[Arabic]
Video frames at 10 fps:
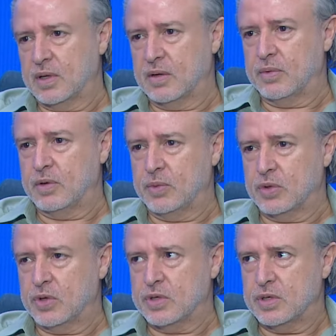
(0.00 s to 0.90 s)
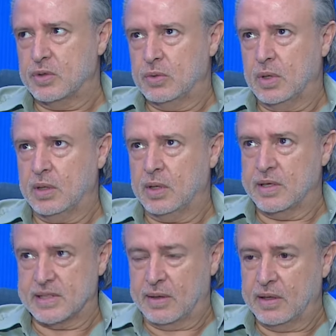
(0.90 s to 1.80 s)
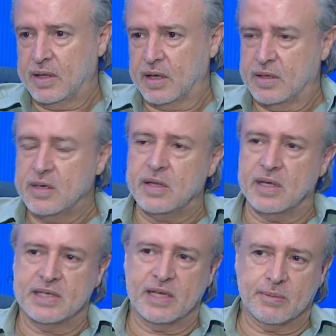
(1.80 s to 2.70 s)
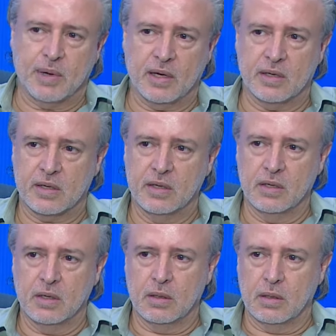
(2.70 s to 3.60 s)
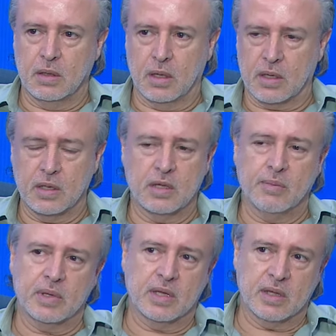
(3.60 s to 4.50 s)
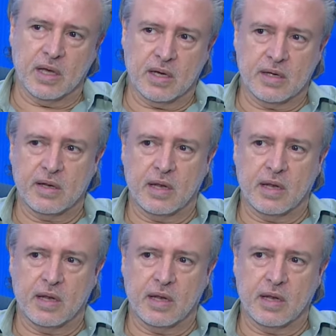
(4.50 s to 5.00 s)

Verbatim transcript: بالبوتوكس انه نحن اذا عندنا كثير نزات بحر نعم اكيد بدنا ناخرها